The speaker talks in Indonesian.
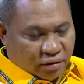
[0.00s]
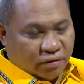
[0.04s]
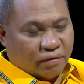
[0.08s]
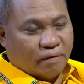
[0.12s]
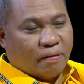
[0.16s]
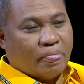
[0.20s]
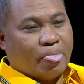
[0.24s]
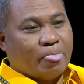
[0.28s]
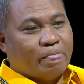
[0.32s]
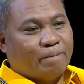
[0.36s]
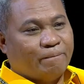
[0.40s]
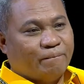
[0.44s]
dari
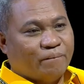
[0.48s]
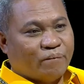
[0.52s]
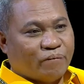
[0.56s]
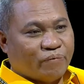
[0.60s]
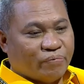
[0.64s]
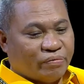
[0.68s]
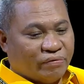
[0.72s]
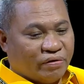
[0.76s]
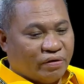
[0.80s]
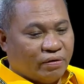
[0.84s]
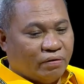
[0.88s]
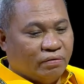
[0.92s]
seorang Lukas
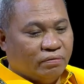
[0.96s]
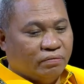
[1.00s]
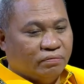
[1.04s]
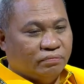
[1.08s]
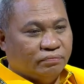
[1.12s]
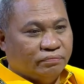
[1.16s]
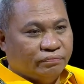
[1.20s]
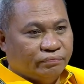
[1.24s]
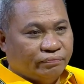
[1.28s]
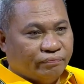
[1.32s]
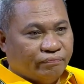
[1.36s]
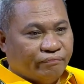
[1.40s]

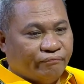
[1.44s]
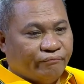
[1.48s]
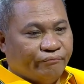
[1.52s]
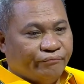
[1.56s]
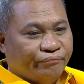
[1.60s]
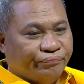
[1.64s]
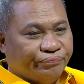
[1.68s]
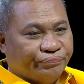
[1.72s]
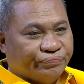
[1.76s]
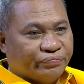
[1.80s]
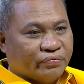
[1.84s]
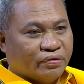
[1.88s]

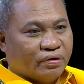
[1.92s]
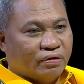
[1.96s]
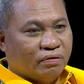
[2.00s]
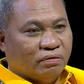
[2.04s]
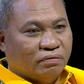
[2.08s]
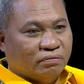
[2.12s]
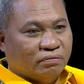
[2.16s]
NMB.